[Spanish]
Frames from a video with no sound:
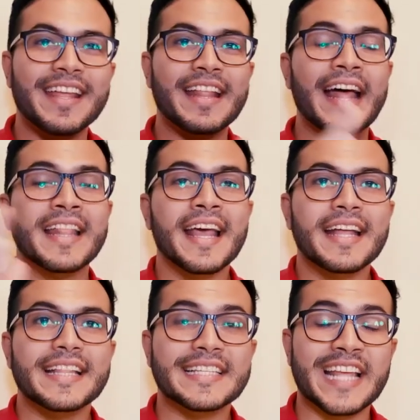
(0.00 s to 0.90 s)
variedad
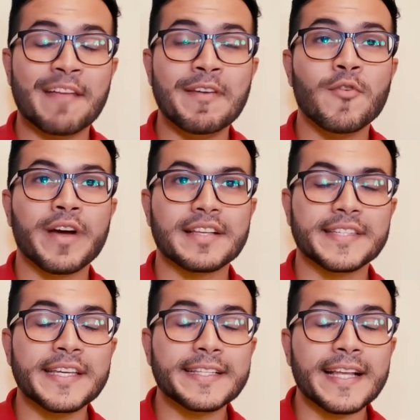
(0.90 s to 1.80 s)
de seres vivos que
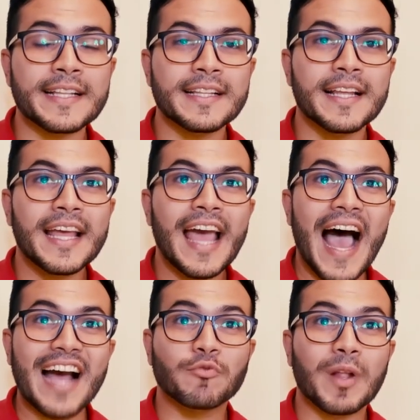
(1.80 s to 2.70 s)
existen
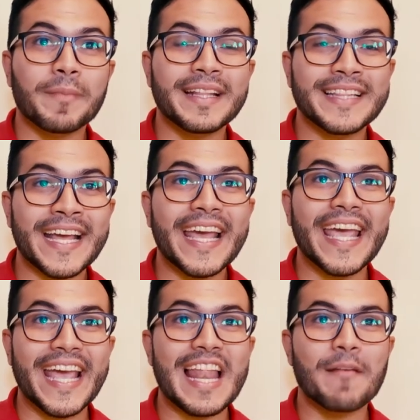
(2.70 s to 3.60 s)
actualmente
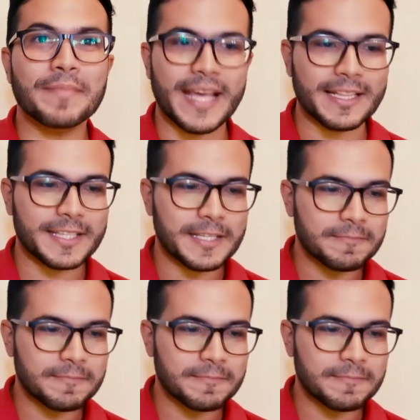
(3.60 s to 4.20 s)
en el ambiente.